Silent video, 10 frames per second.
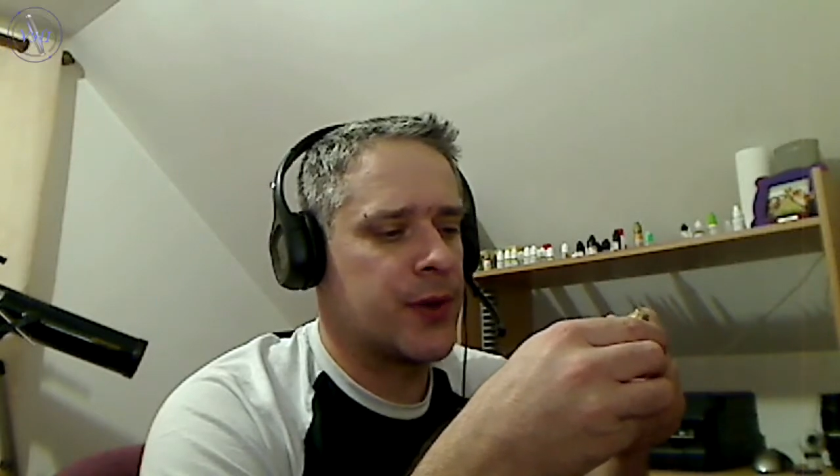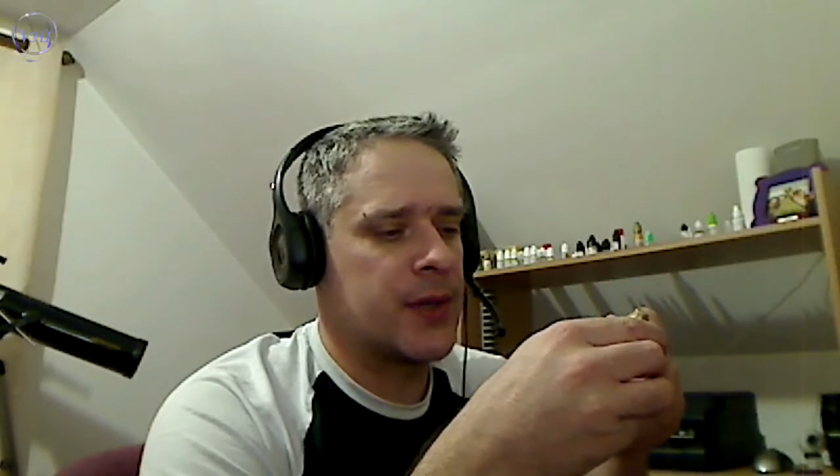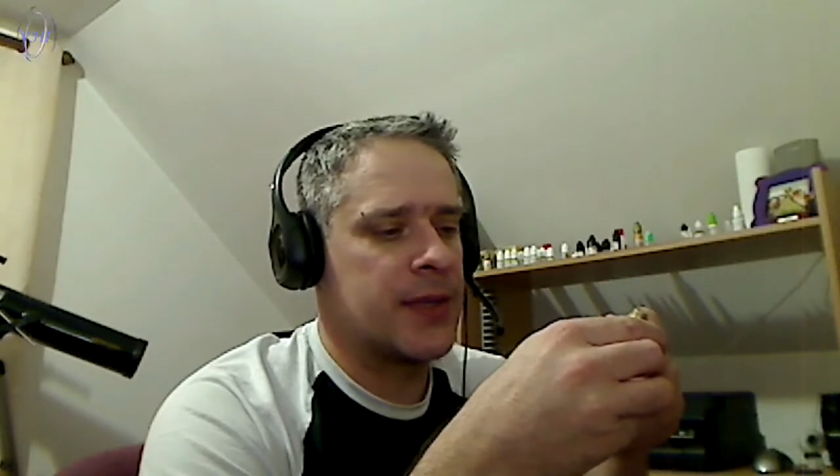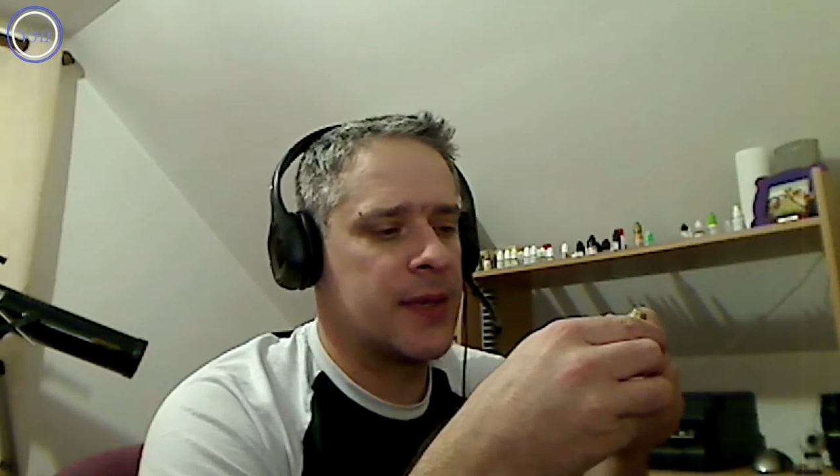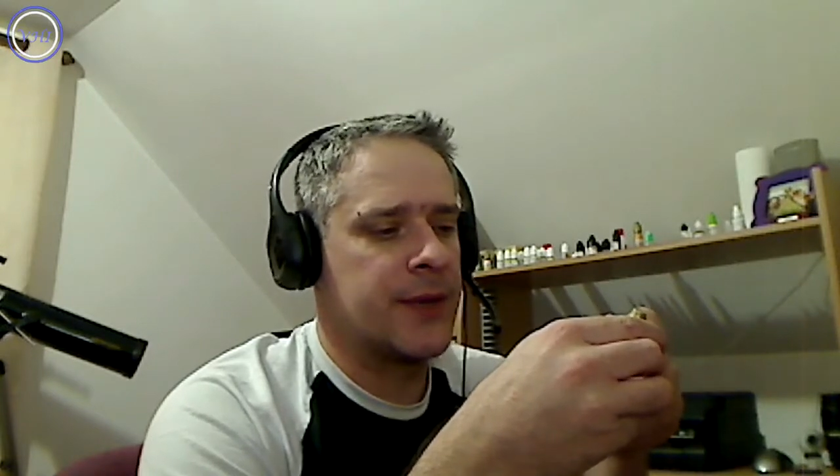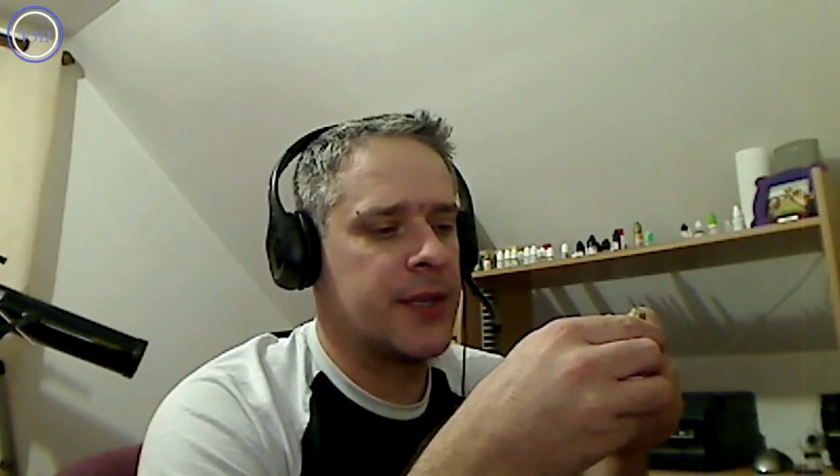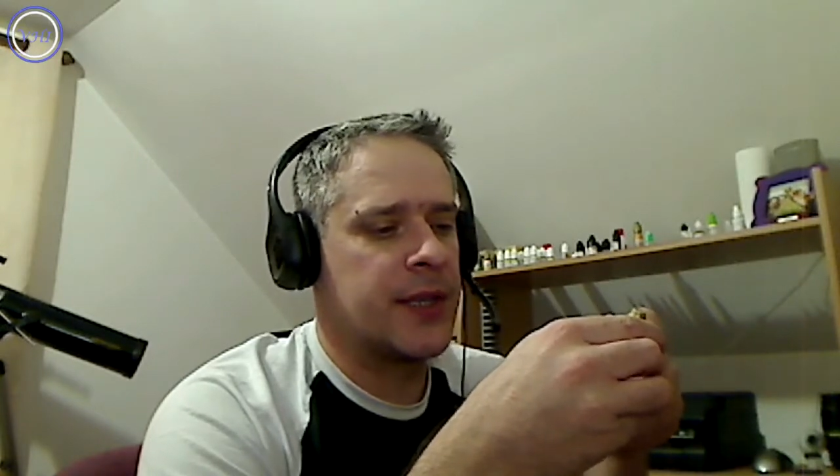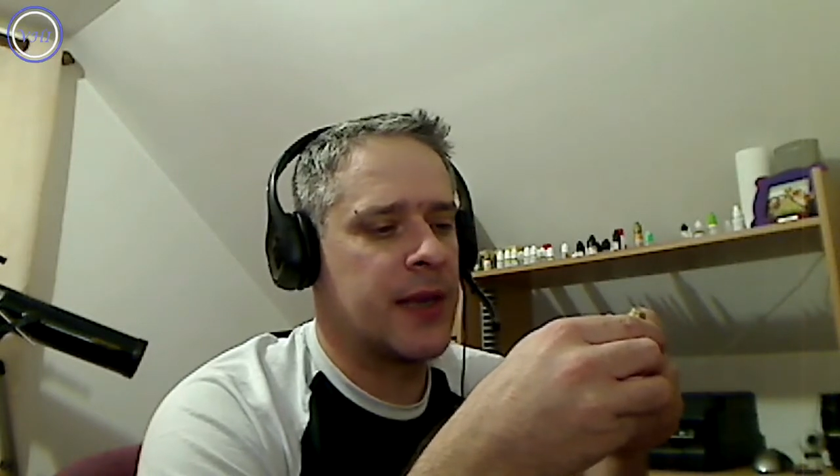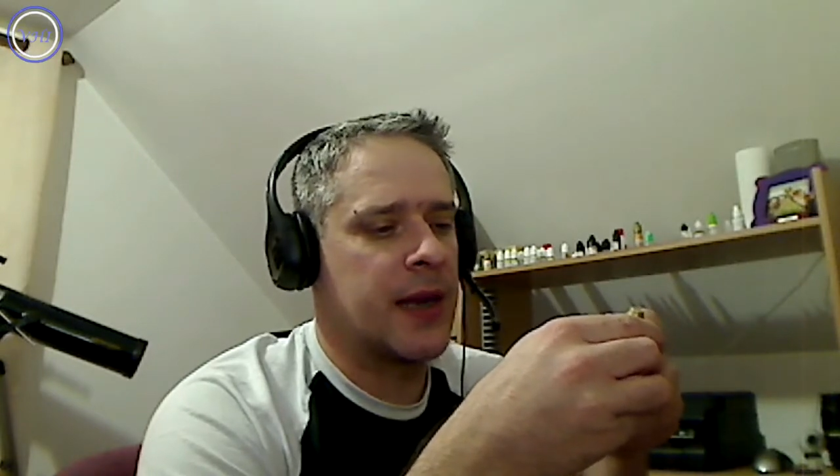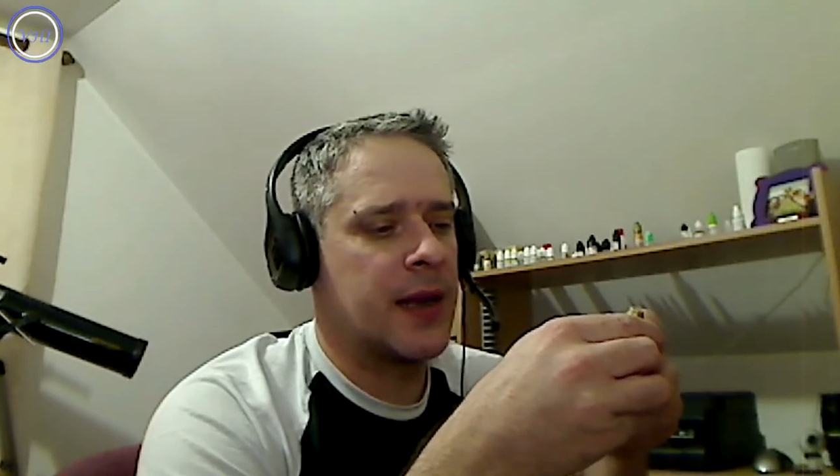glycérine
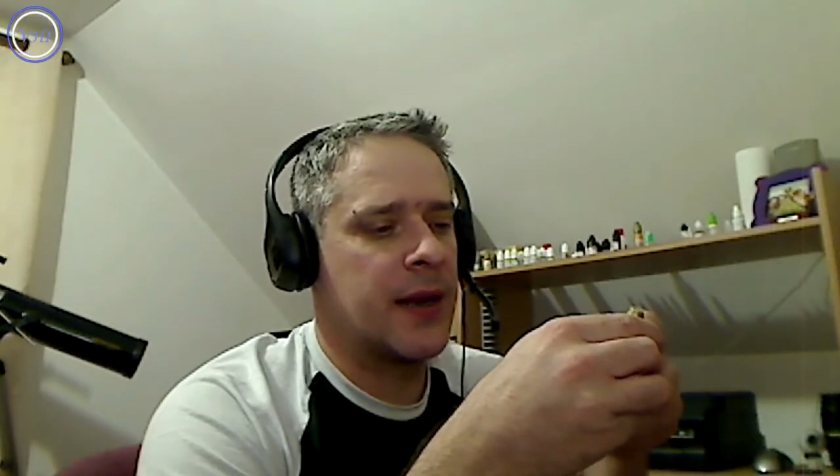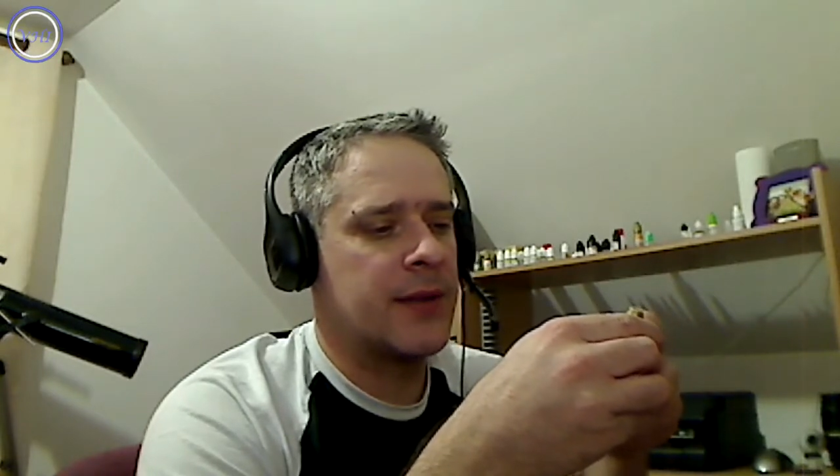végétale à